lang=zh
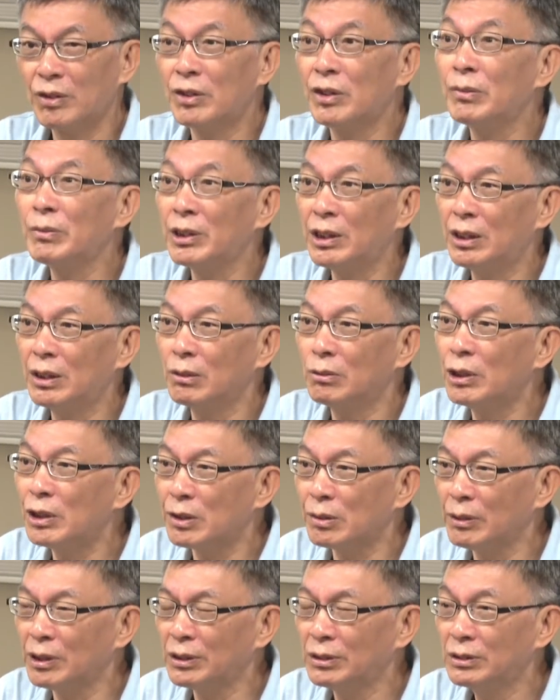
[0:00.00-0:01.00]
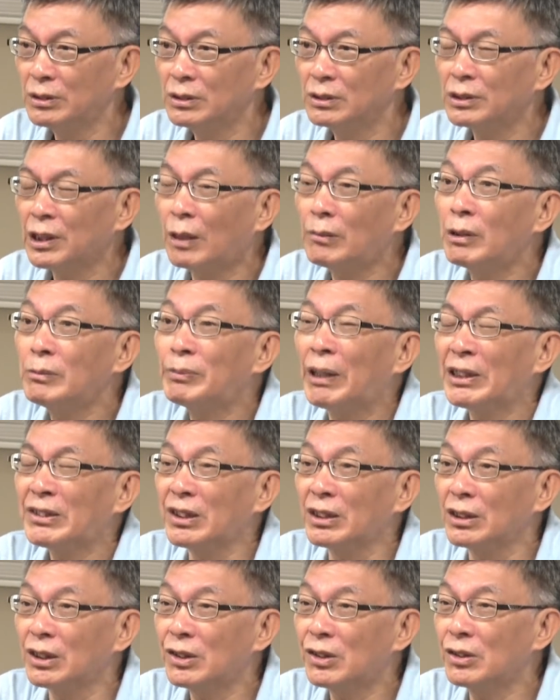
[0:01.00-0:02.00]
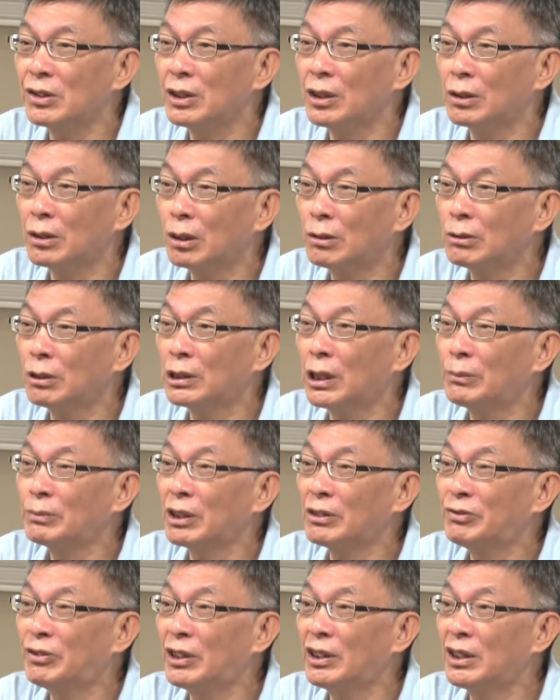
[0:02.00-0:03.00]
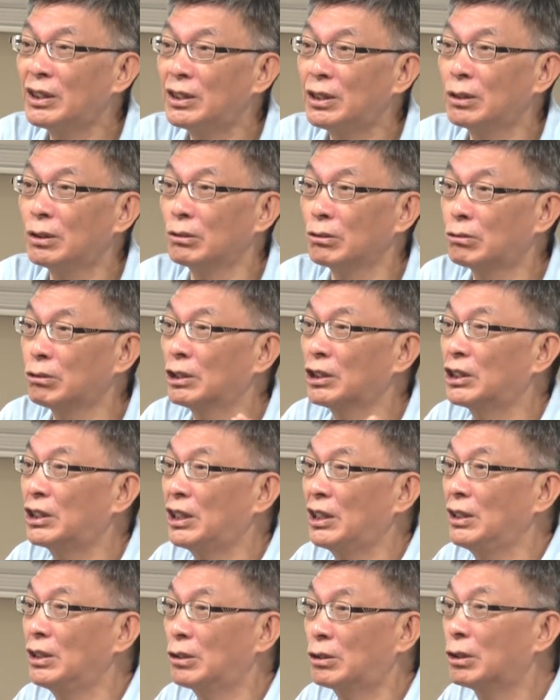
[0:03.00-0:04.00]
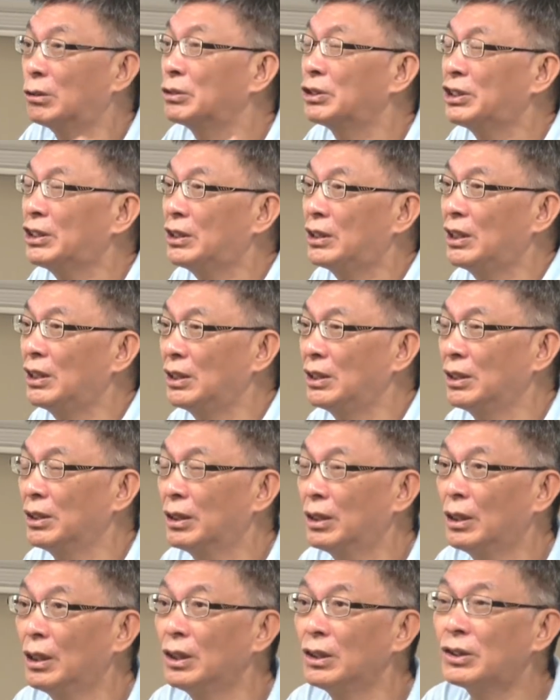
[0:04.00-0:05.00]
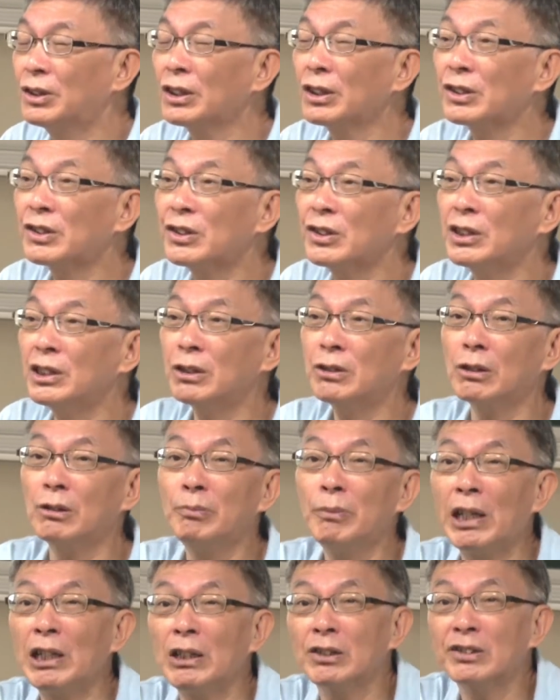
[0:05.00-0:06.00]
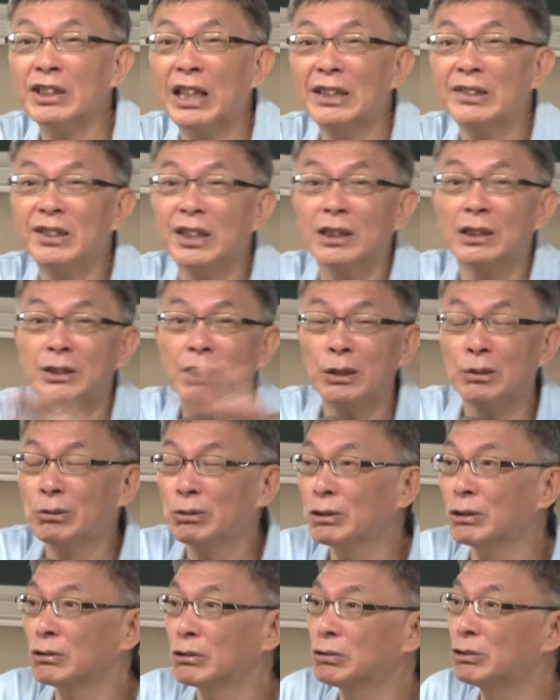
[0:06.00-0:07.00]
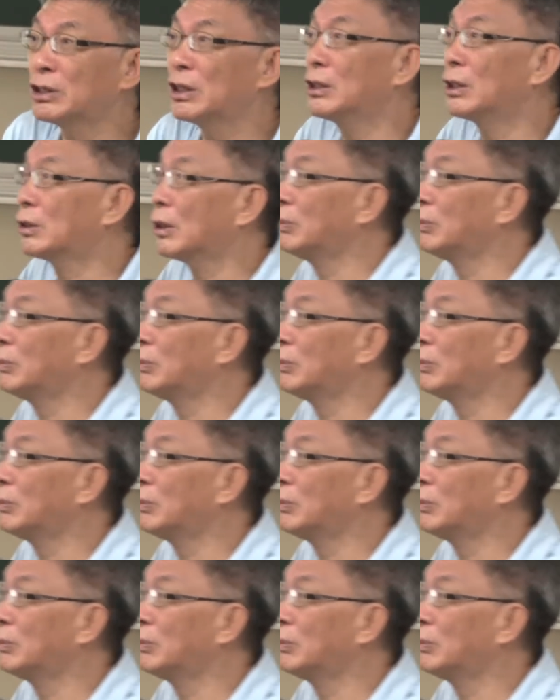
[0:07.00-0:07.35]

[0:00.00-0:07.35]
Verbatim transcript: 殖民地为什么？他们把整个世界通过他们的分类系统做了定义，重新定义。这个世界中没有在这个地图中出现的